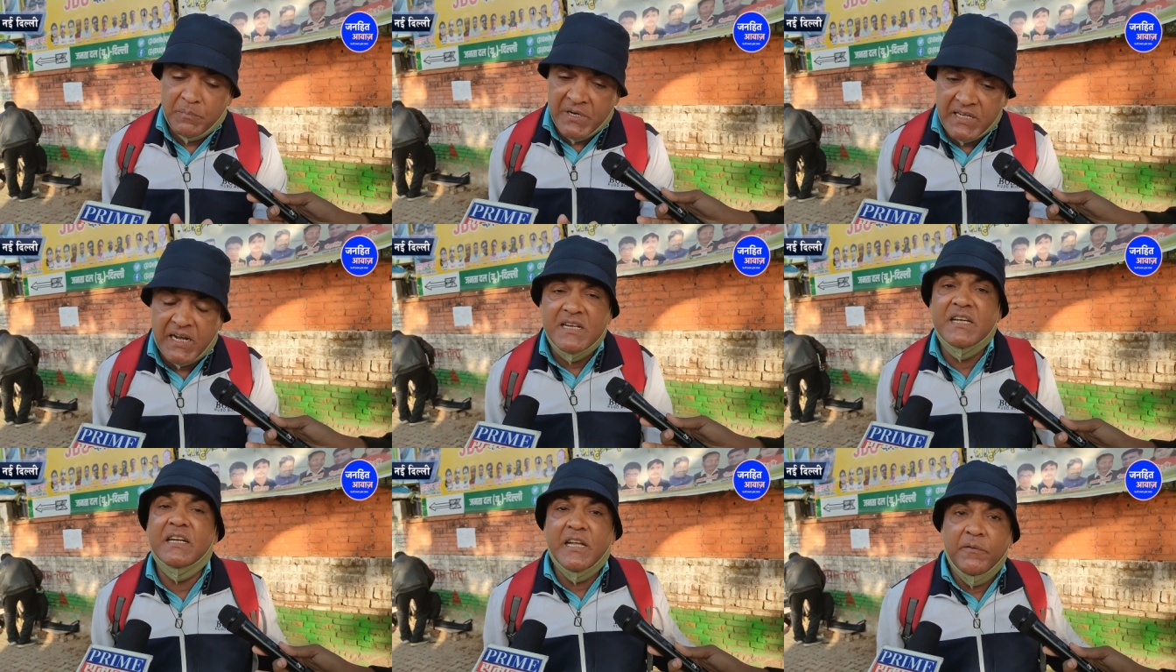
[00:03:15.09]
निकल
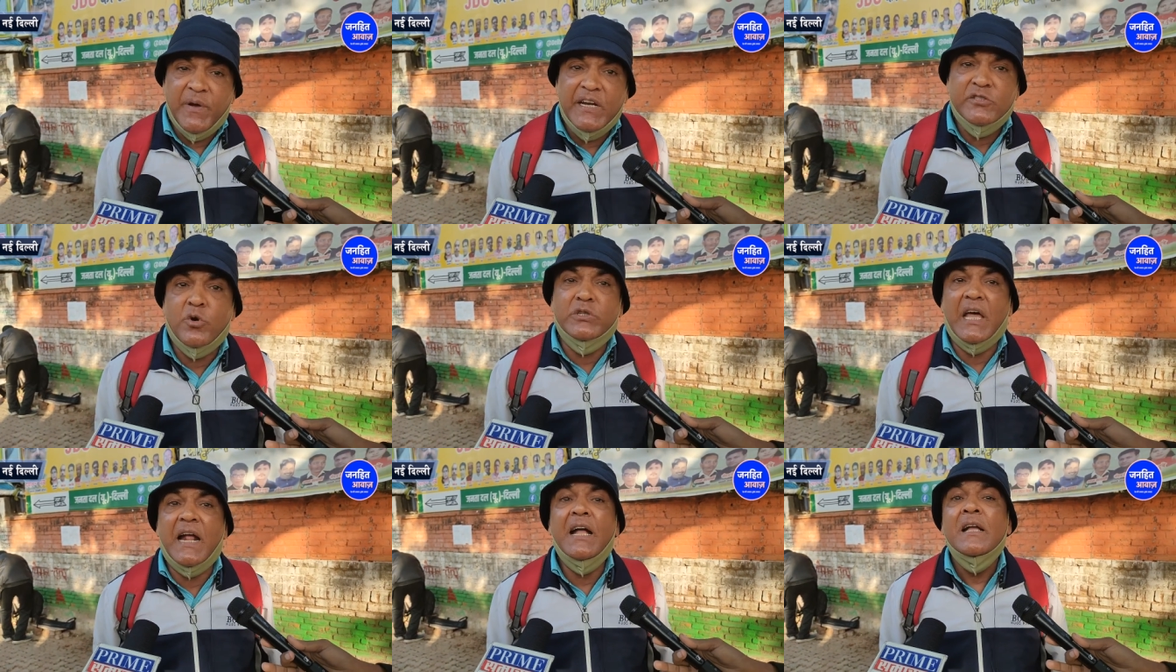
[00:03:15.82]
निकल के वेस्ट
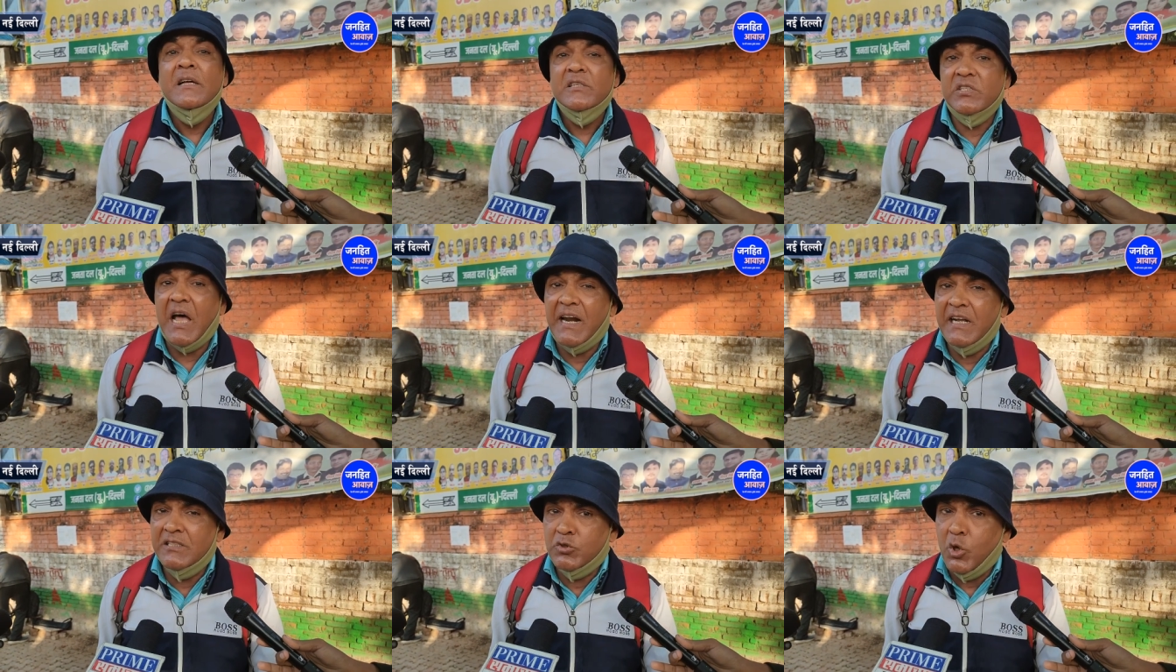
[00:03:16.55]
होता रहा
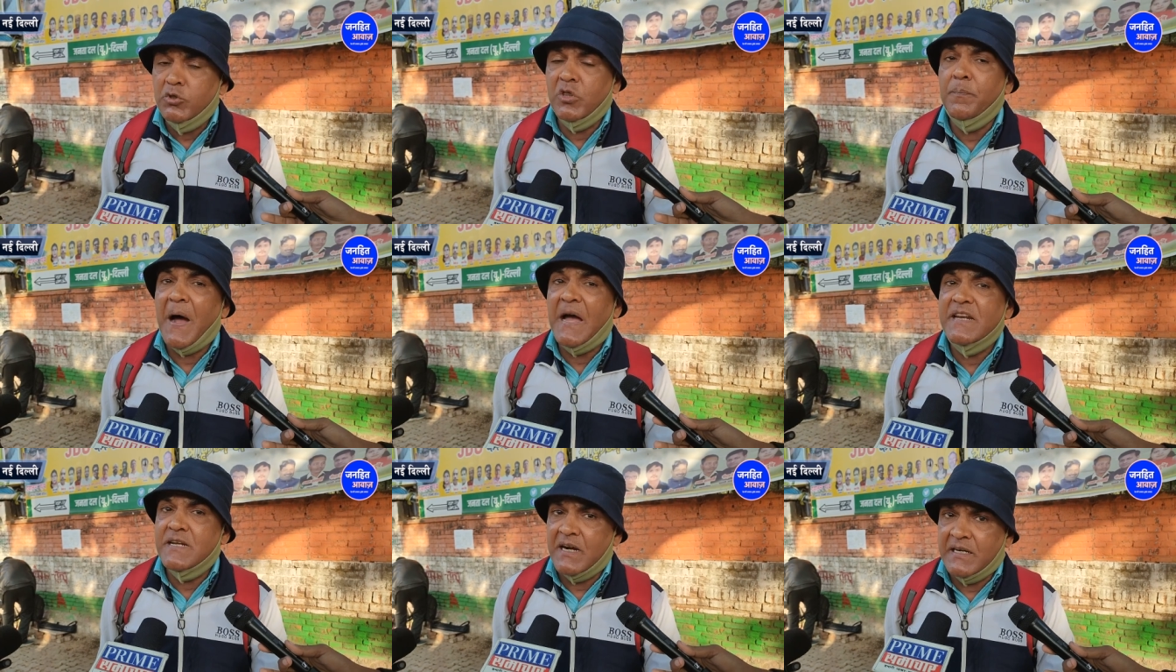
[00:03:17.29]
सारा सोत्र
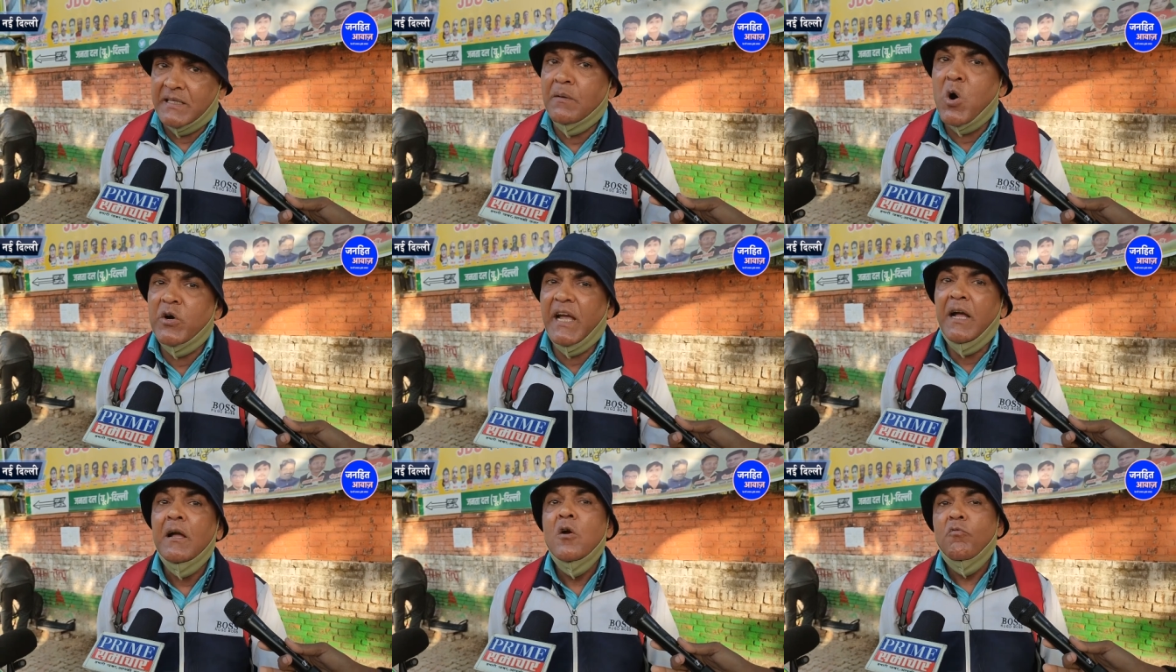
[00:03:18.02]
पानी का खत्म हो
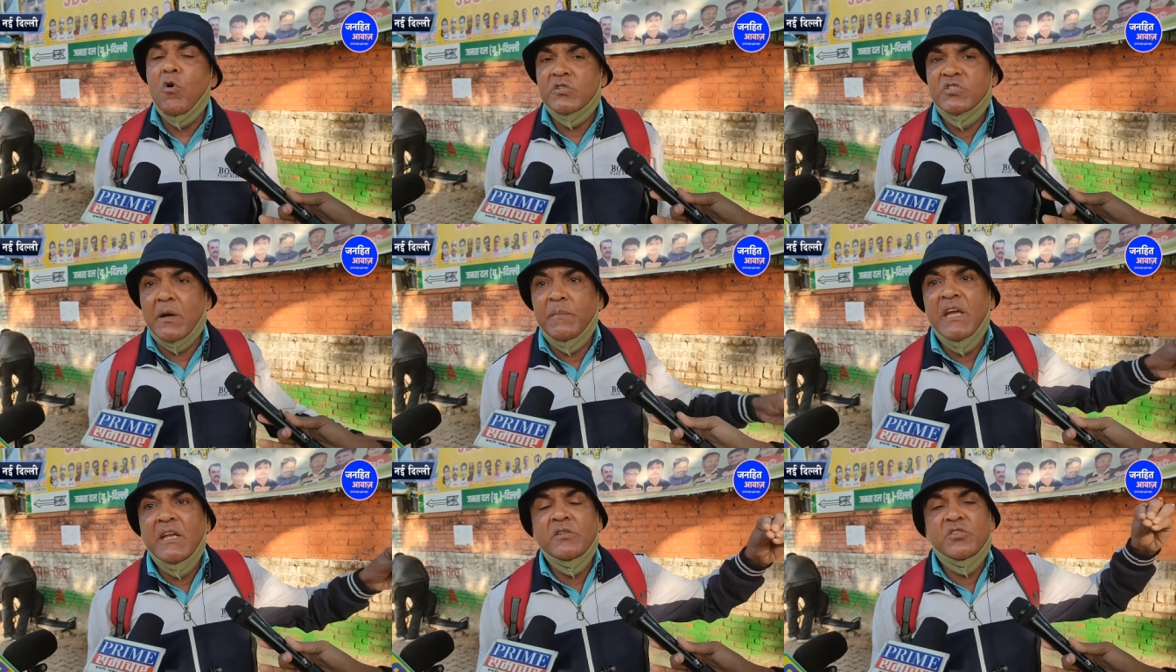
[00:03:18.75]
गया वो
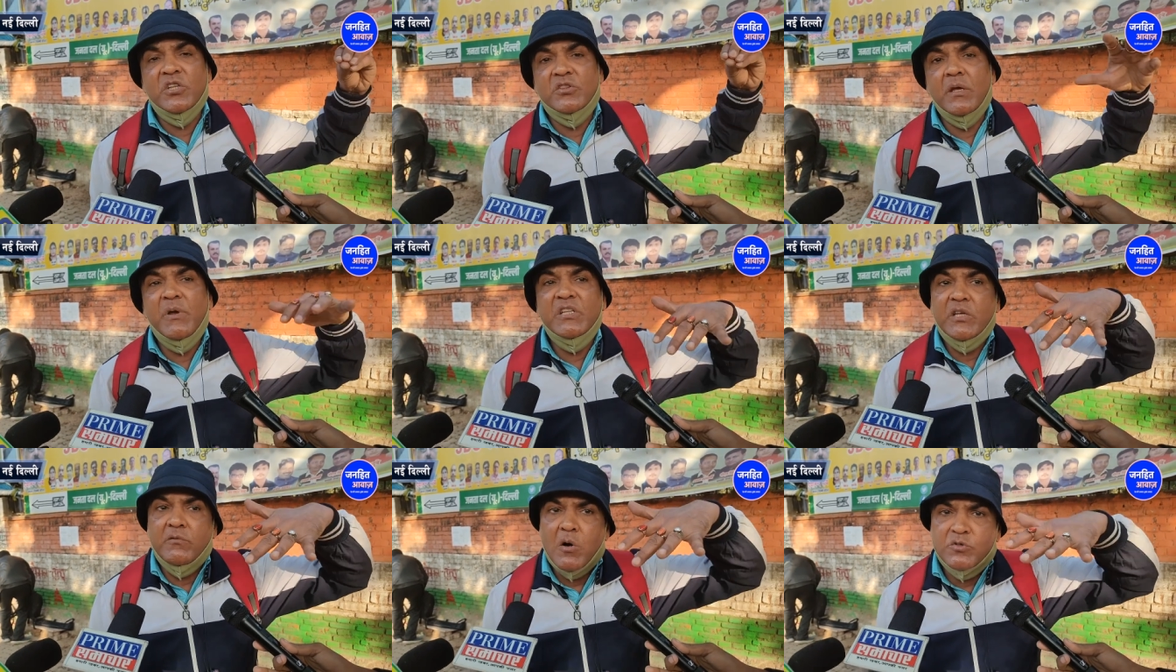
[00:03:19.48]
ज़मीन जितनी भी
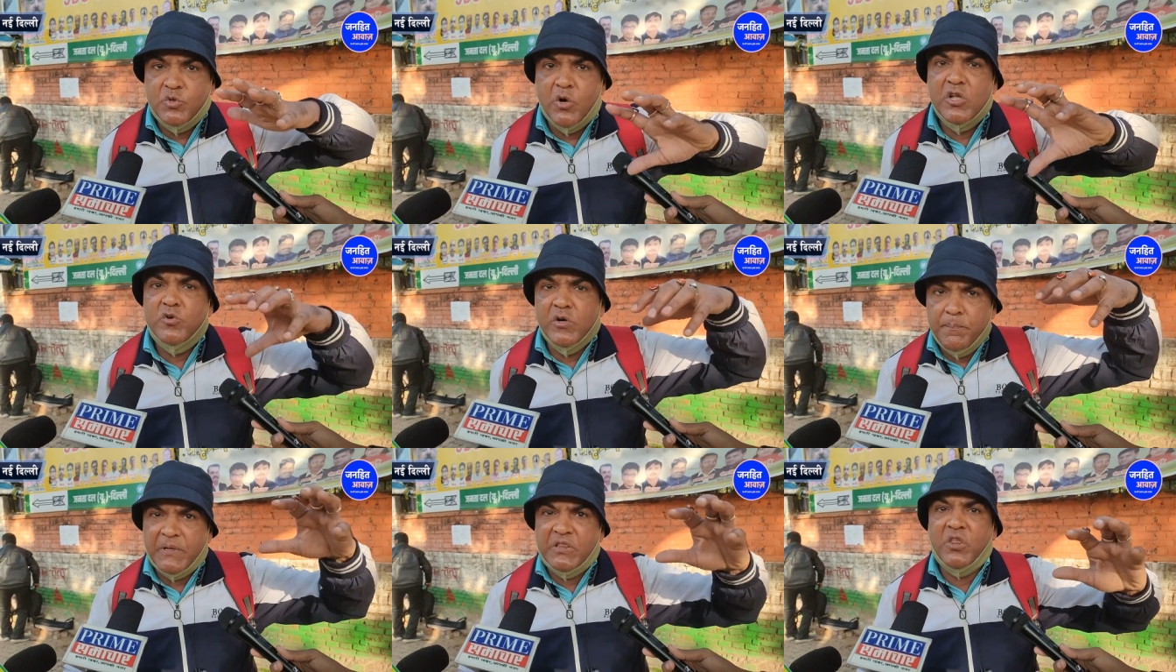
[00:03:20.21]
थी वो छोटे
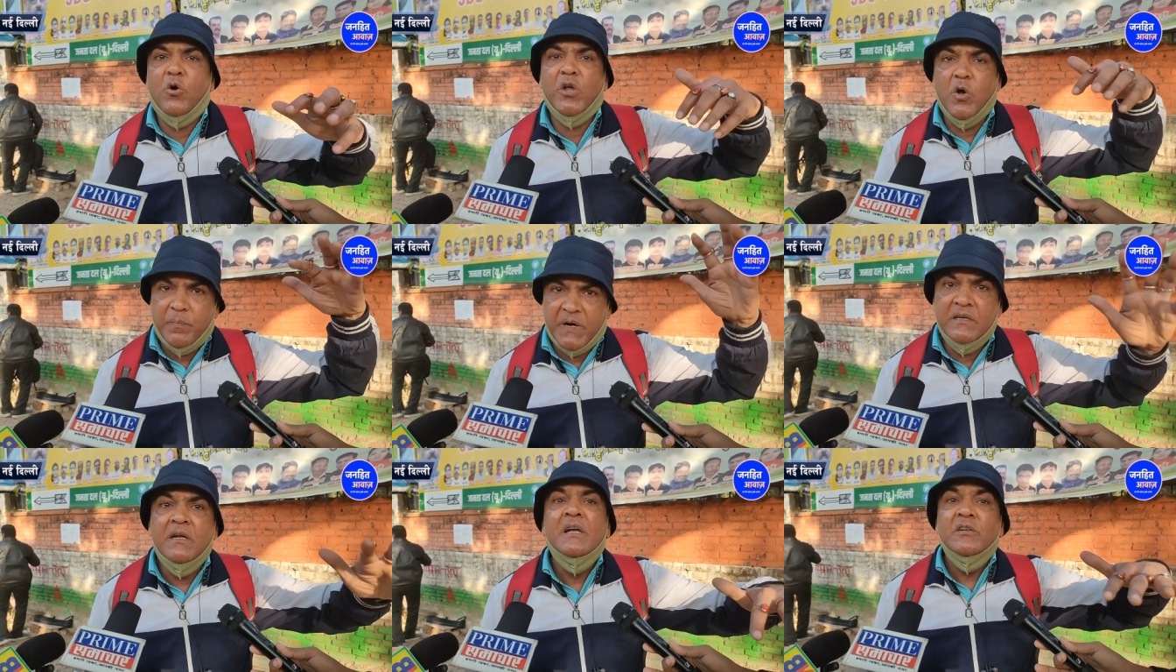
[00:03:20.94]
छोटे पत्थरों के ऊपर